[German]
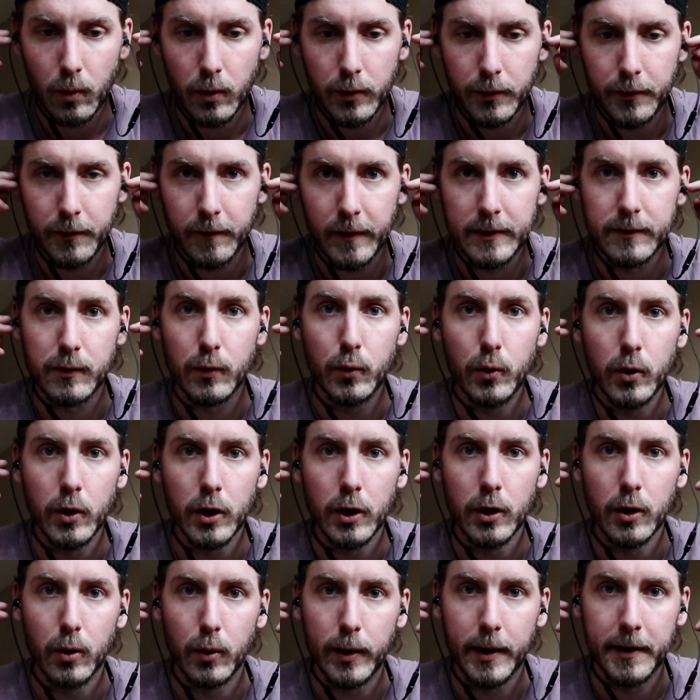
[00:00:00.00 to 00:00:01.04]
und was
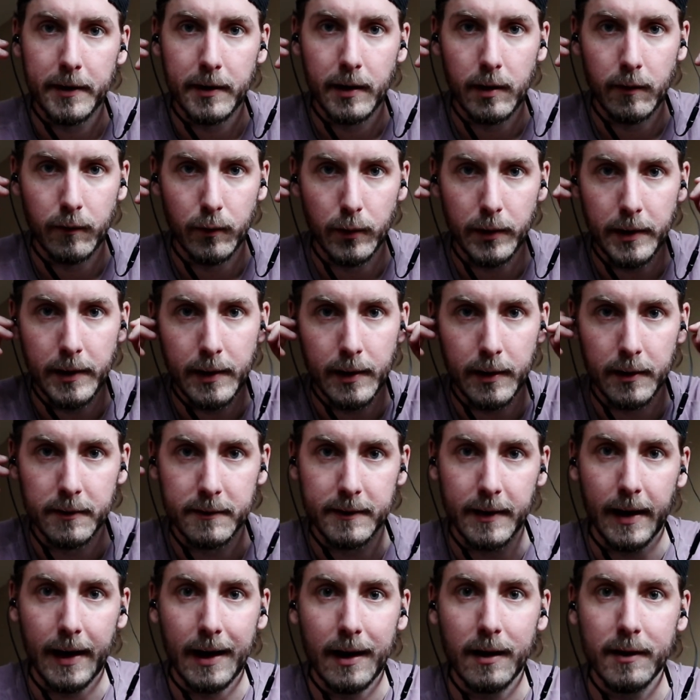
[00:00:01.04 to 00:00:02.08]
höre oder
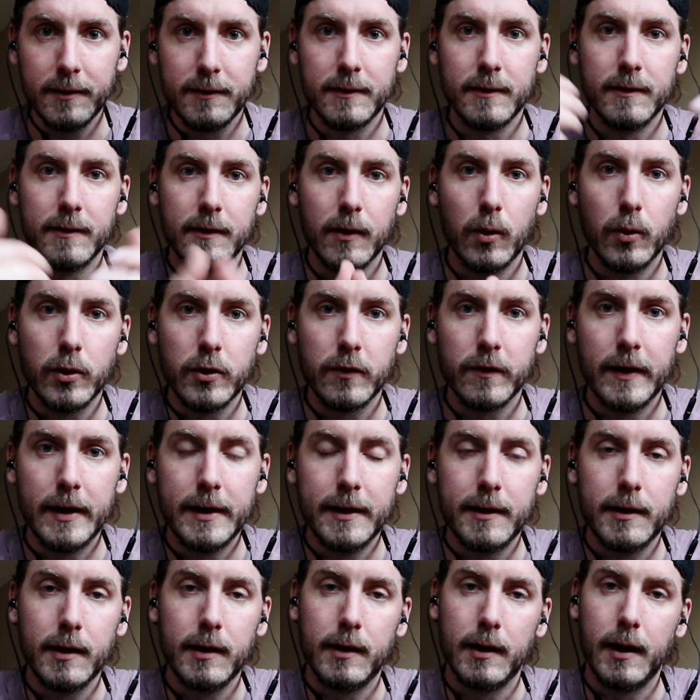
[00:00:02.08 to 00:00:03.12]
telefoniere, ist A, ist die
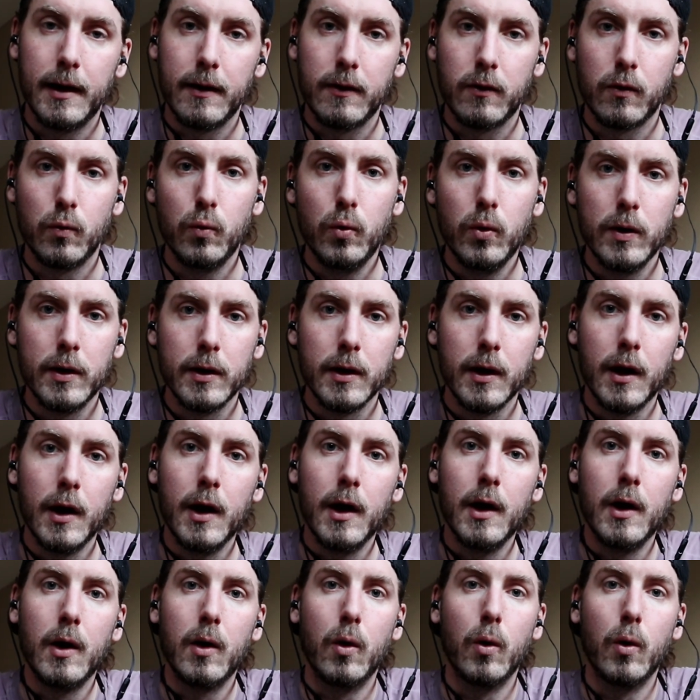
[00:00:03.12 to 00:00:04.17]
Soundqualität echt gut.